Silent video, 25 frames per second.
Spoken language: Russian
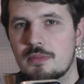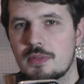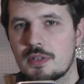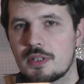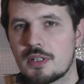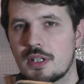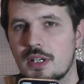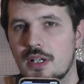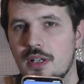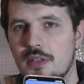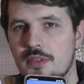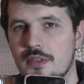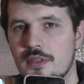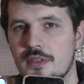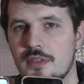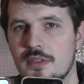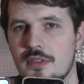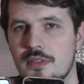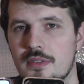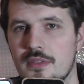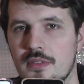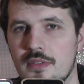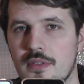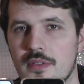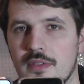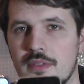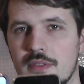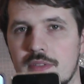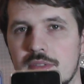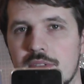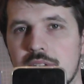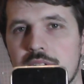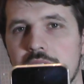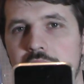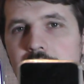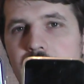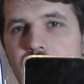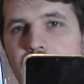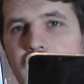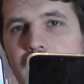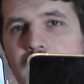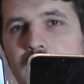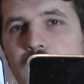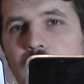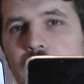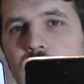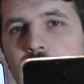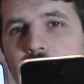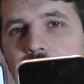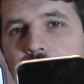экран, э, я
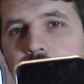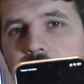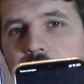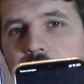думаю, на